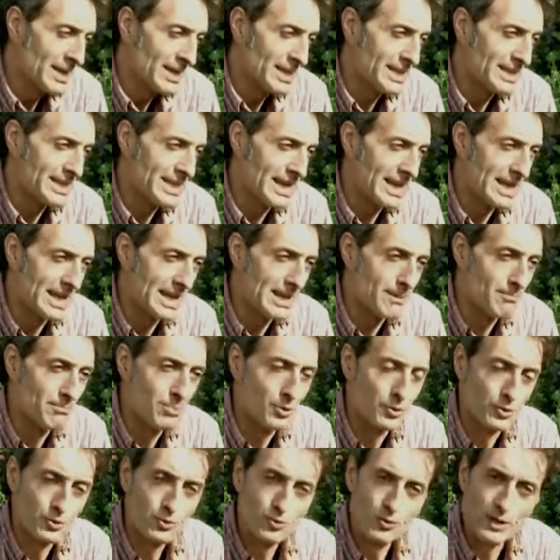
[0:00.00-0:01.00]
nelle
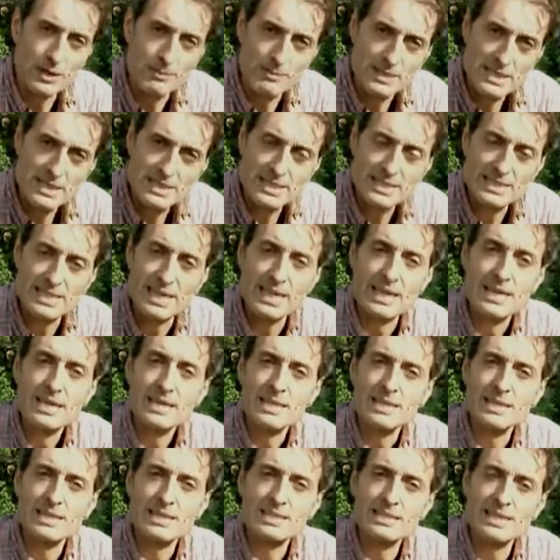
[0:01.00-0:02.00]
bordure miste,
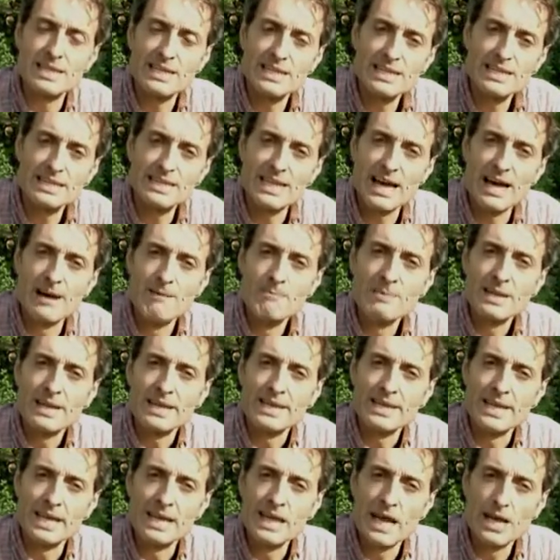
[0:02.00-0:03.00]
inserita
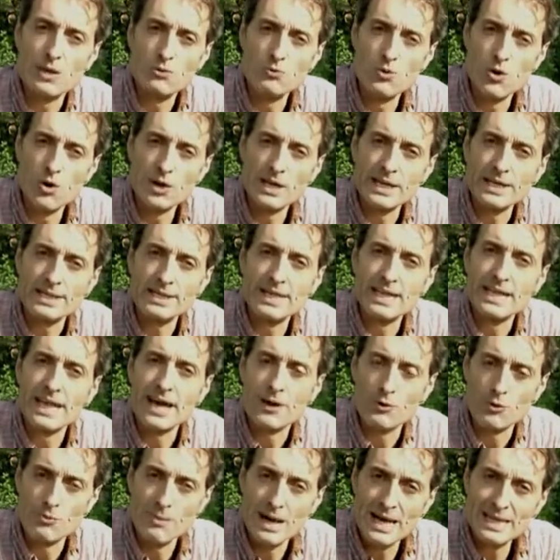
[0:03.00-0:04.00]
nelle aiuole delle
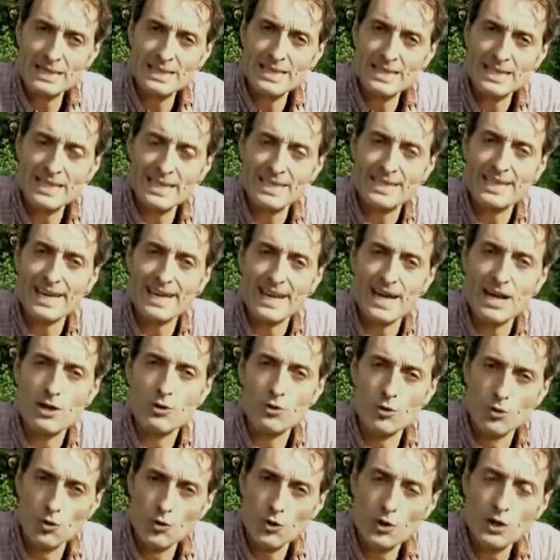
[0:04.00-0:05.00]
aromatiche, darà
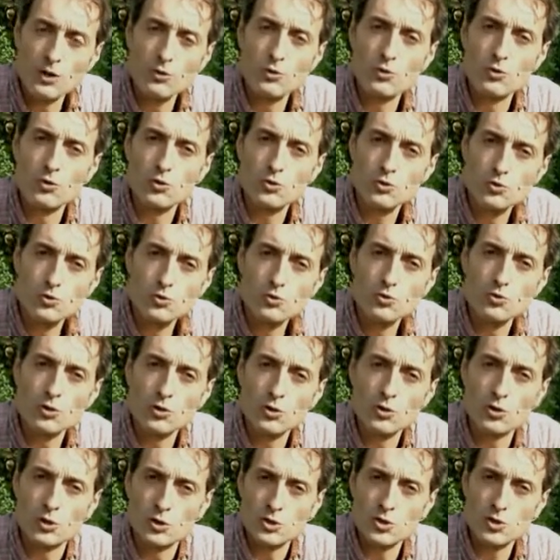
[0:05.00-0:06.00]
colore lungo tutto
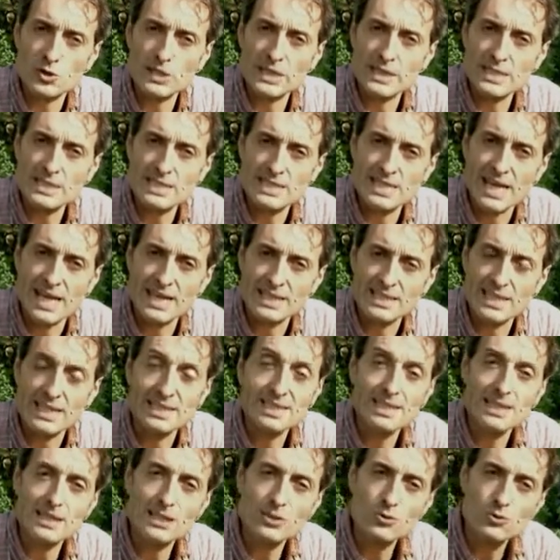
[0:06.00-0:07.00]
il corso dell'estate.
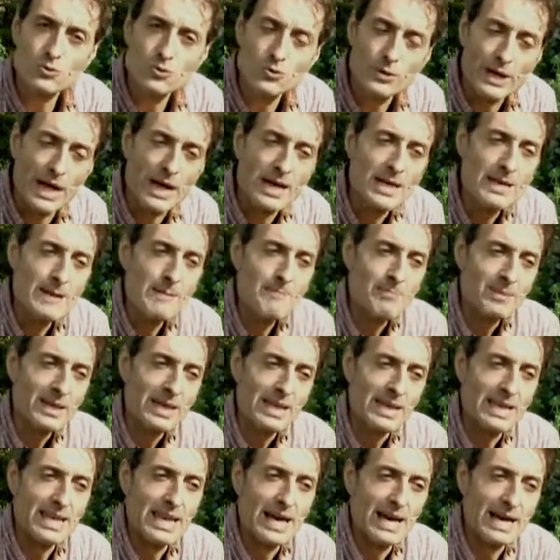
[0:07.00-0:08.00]
Addirittura
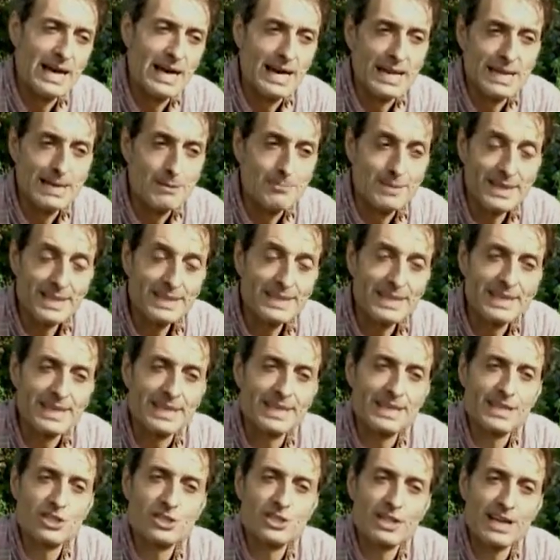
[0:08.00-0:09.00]
la, le piante
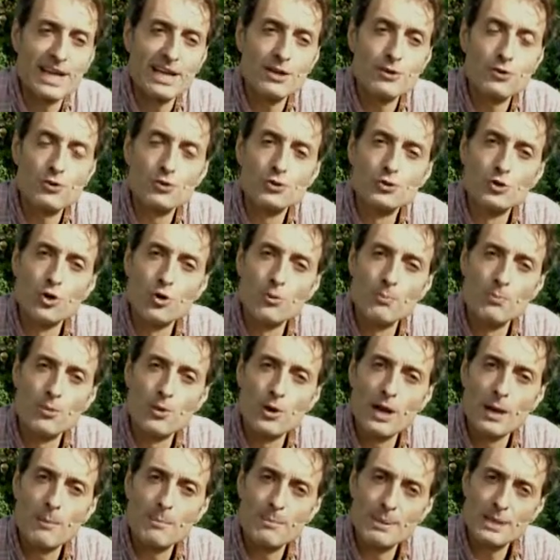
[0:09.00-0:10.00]
che nasceranno
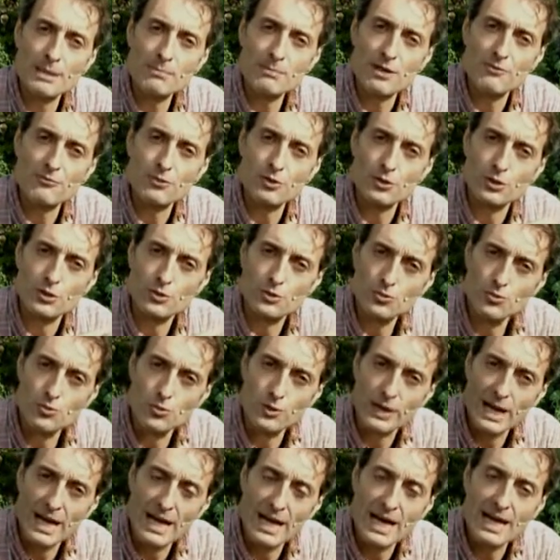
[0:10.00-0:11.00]
dopo la prima
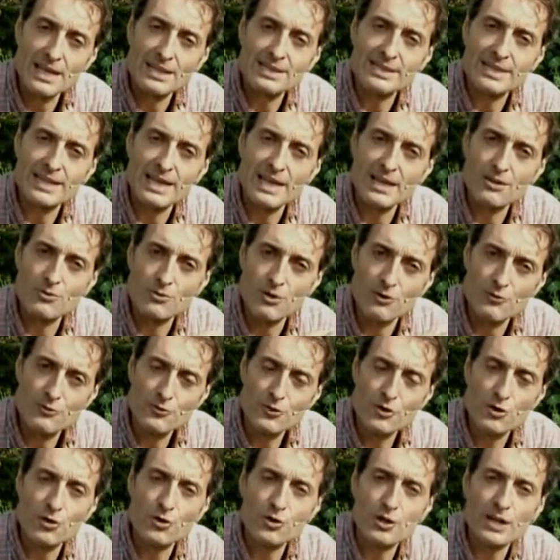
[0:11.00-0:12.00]
fioritura andranno a
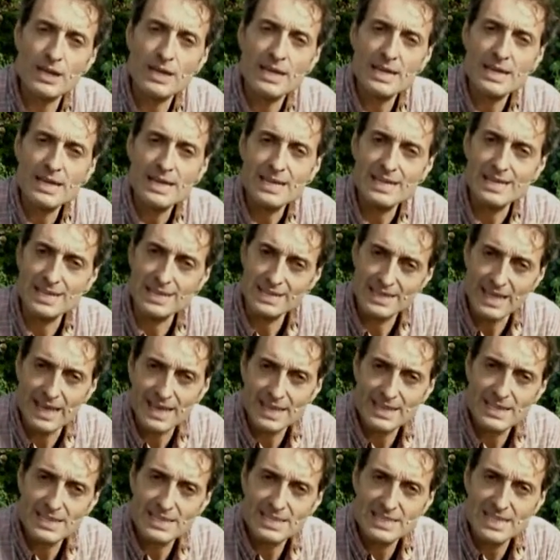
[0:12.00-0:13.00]
fiore in
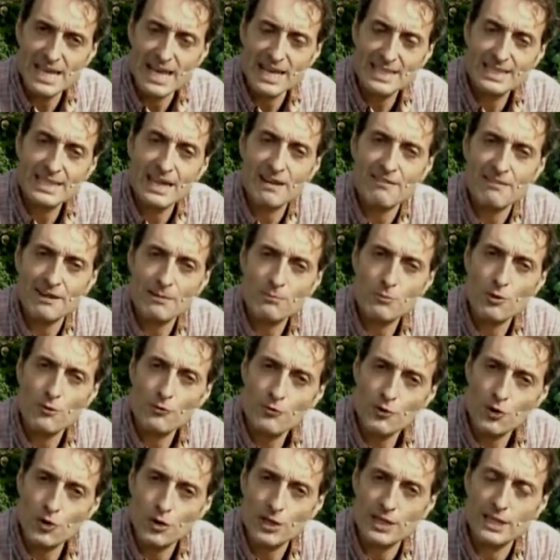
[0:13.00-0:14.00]
tarda estate, avremo
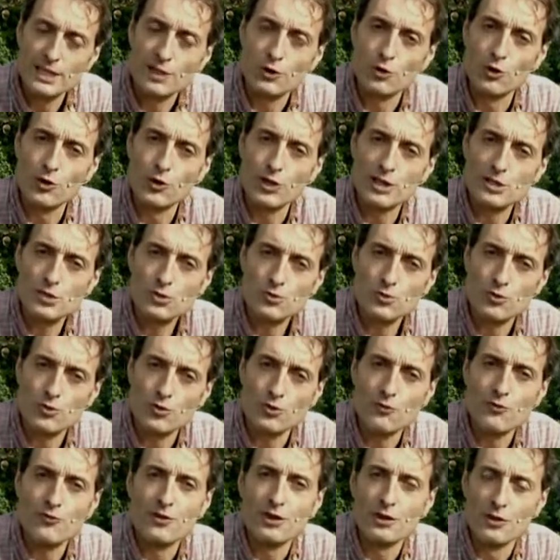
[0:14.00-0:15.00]
fiori di colore
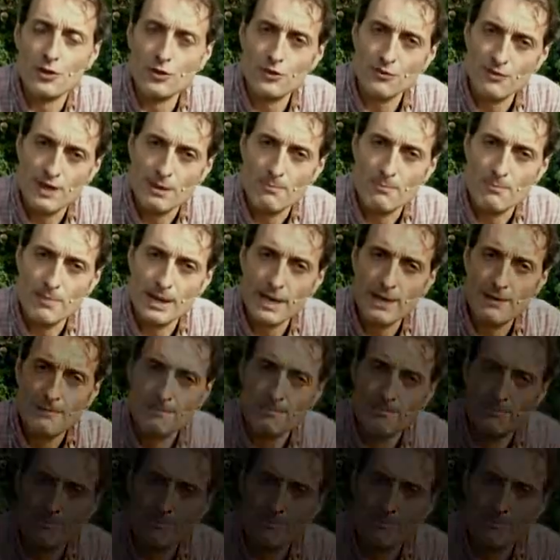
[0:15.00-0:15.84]
azzurro fino a novembre.